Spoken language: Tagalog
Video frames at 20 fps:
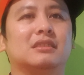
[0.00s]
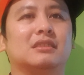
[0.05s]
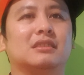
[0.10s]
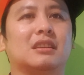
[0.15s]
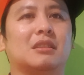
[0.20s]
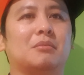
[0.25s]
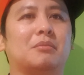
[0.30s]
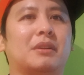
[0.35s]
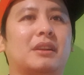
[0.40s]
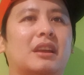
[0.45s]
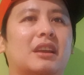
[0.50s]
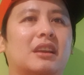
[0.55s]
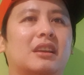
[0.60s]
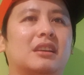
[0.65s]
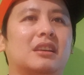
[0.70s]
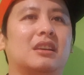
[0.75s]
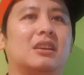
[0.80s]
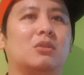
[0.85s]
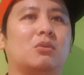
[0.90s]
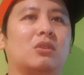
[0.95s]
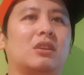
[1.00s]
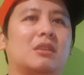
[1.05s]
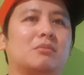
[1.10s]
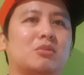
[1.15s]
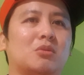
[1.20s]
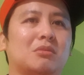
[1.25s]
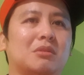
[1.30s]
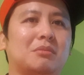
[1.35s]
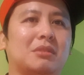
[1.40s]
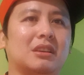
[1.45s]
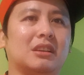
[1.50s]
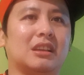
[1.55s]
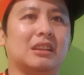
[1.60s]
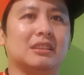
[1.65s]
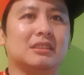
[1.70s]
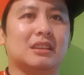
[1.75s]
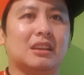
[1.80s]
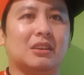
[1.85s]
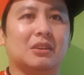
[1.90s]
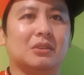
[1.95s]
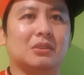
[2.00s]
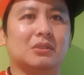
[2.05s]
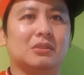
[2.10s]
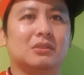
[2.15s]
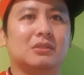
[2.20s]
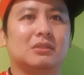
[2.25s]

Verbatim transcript: siyempre walang pumipigil sa'yo